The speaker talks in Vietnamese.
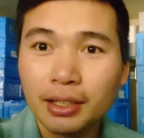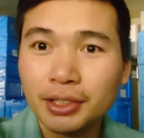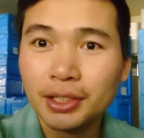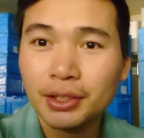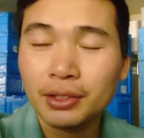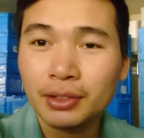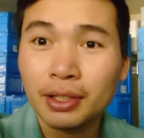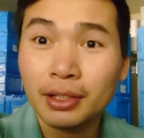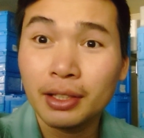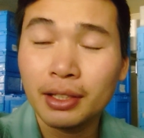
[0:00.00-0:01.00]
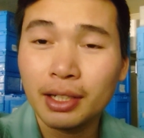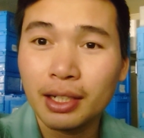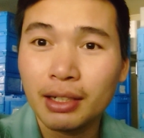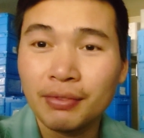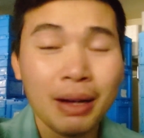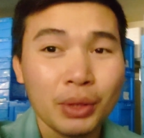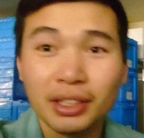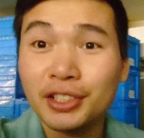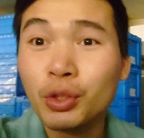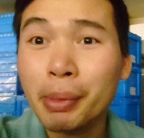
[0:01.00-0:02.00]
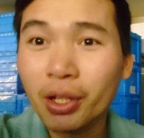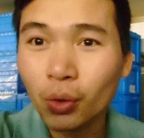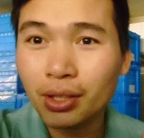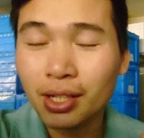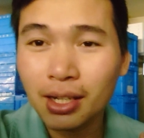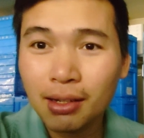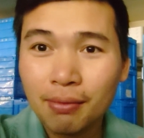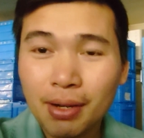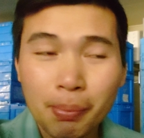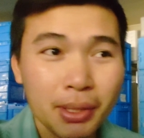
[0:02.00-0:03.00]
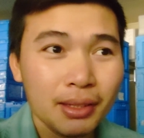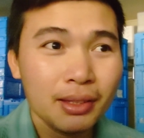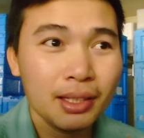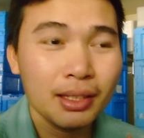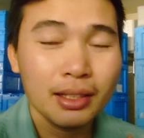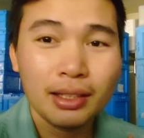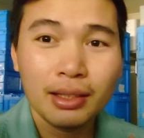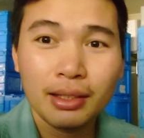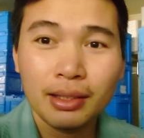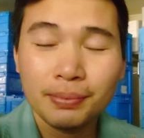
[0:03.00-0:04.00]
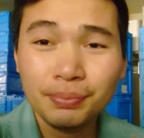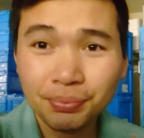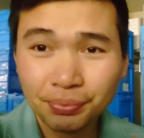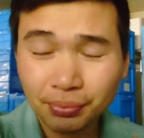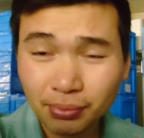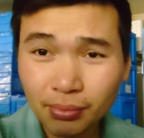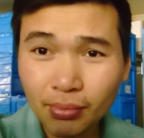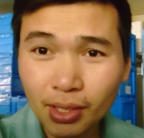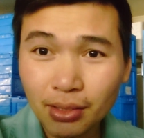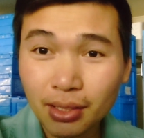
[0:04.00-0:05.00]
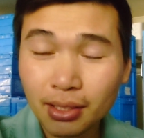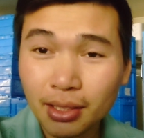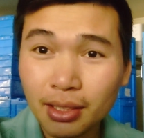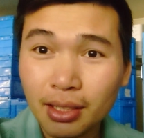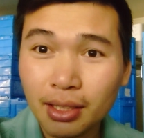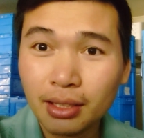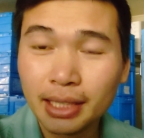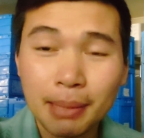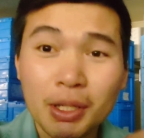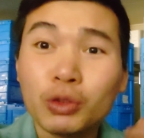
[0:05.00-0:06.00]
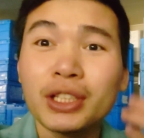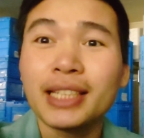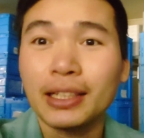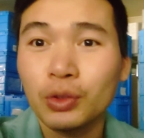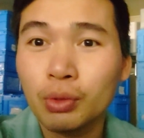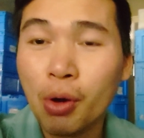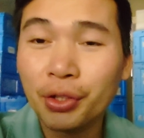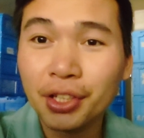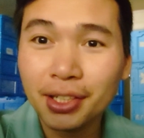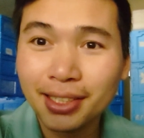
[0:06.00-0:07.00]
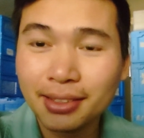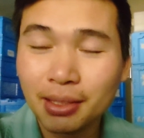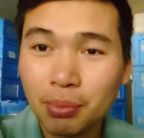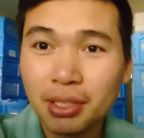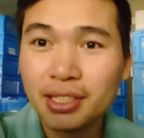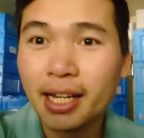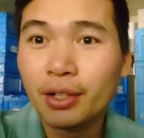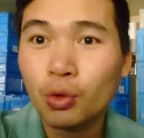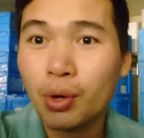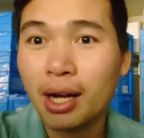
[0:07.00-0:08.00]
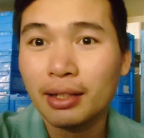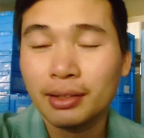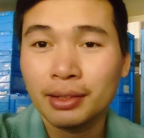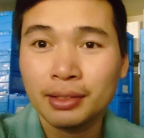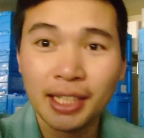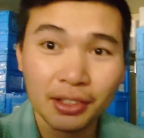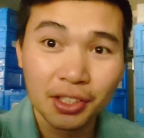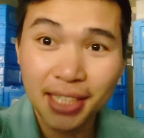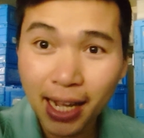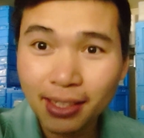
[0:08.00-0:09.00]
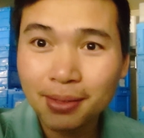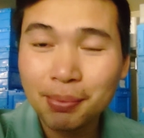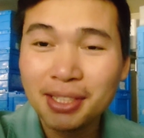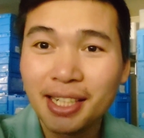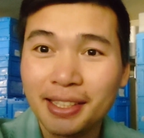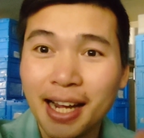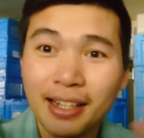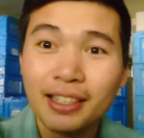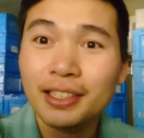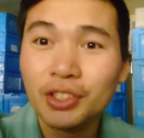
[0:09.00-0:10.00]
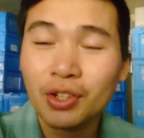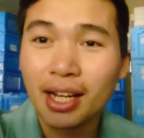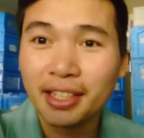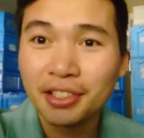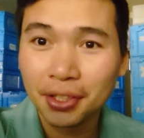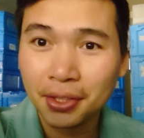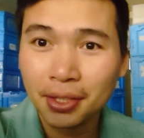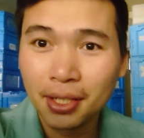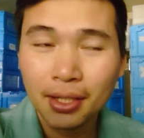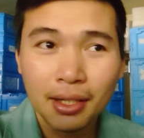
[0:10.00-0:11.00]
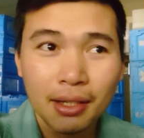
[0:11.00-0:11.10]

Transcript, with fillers: à, thì thì, thì à, bao nhắn tin cho mình luôn. Và mình thì thì thì khi mà đọc tin nhắn của mọi người á, thì mình sẽ cố gắng dành thời gian á, mình sẽ trả lời cho các anh chị.